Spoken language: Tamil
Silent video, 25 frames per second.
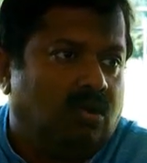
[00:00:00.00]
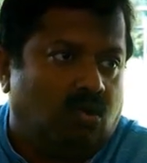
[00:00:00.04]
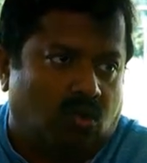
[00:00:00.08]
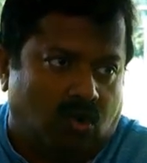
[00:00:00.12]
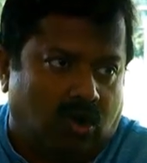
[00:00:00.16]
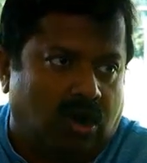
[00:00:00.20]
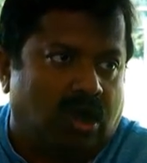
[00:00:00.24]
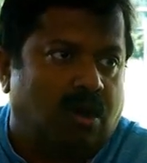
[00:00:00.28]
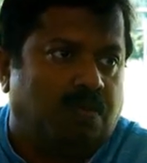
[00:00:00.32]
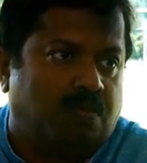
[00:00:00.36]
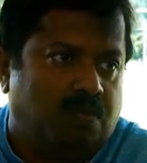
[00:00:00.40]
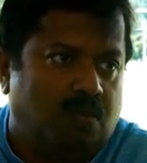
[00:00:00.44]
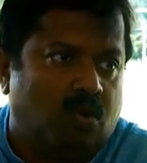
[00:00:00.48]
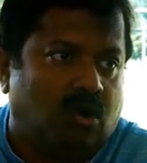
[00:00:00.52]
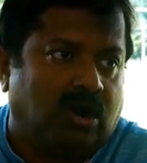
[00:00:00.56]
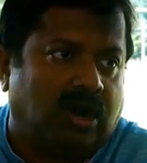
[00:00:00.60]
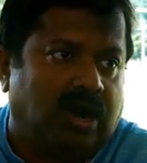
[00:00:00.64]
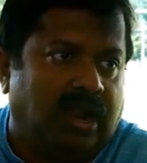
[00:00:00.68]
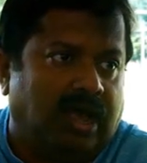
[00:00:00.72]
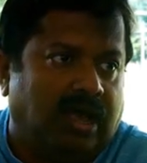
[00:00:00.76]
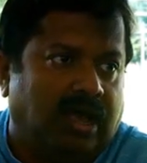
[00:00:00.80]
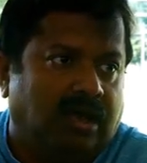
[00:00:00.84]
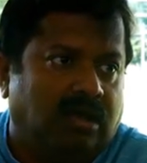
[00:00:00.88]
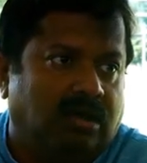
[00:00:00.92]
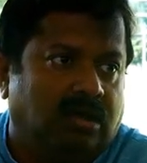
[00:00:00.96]
ஒரு கப்
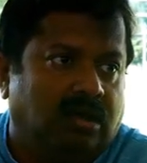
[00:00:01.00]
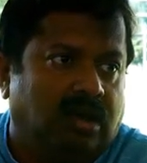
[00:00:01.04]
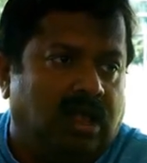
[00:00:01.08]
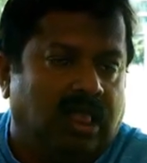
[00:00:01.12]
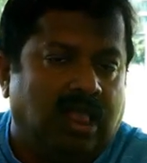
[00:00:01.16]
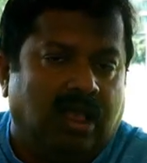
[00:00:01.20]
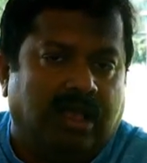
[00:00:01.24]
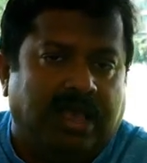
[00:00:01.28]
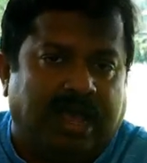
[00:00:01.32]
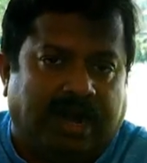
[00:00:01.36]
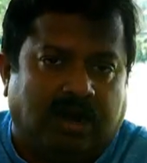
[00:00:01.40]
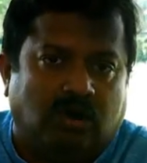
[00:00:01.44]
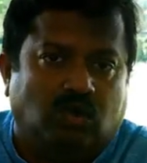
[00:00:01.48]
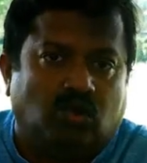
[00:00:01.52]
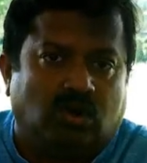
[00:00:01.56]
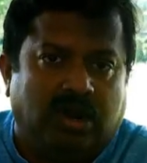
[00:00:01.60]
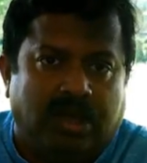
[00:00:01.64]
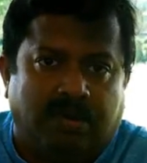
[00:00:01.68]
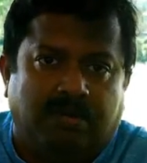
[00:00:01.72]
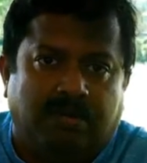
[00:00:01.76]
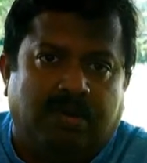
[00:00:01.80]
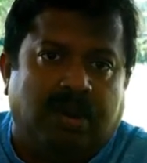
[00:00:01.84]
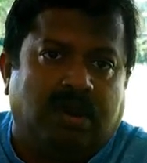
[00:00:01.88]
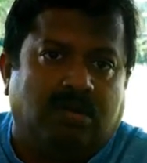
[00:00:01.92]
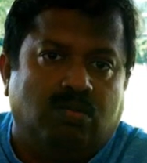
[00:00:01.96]
மோரில் அதாவது இரநூறு
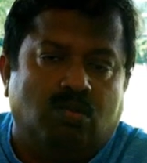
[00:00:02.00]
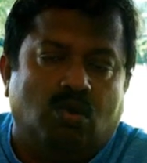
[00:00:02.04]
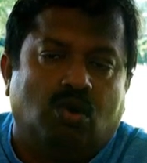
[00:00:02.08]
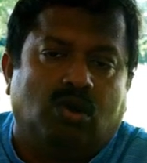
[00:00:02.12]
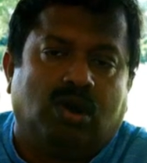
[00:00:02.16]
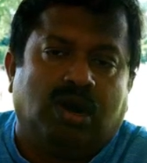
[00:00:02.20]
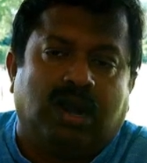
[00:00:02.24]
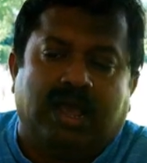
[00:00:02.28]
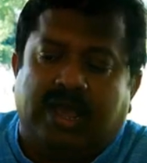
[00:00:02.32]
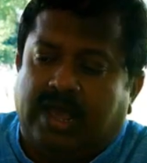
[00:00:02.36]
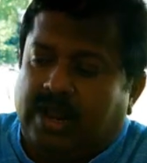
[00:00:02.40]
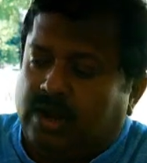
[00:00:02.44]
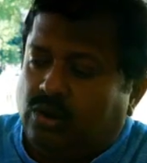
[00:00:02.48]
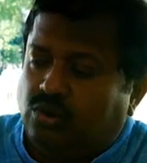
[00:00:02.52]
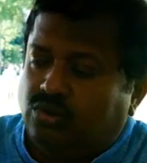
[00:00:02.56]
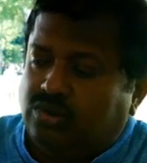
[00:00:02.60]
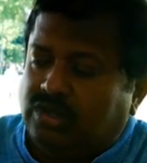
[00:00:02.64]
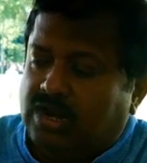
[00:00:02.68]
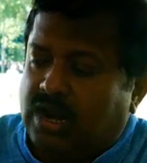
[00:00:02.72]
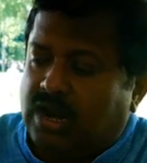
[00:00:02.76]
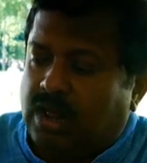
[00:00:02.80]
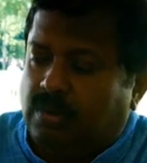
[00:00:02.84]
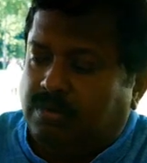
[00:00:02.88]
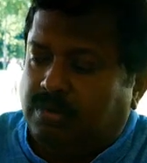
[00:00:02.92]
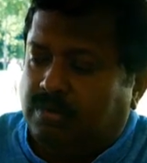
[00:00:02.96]
எம்எல் மோரில்
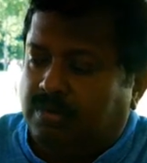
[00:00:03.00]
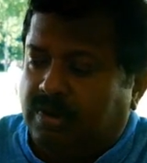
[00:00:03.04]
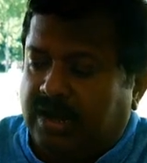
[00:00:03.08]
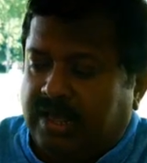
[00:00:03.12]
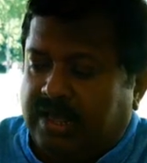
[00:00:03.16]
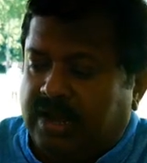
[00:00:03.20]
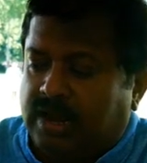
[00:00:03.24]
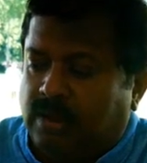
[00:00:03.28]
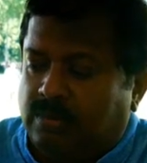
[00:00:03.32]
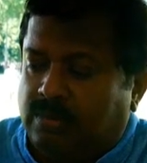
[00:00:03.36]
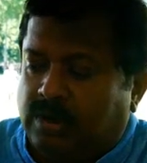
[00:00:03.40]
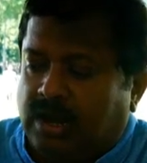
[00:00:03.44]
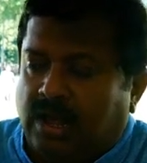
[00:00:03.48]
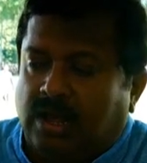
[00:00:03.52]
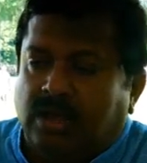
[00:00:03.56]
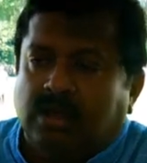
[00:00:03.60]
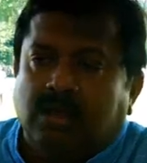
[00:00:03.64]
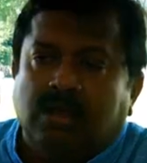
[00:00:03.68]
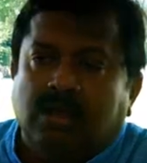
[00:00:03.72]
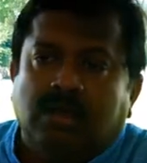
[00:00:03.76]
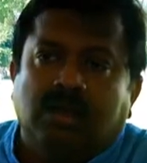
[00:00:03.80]
இரநூத்தி நாற்பது மில்லிகிராம்ங்கிறான்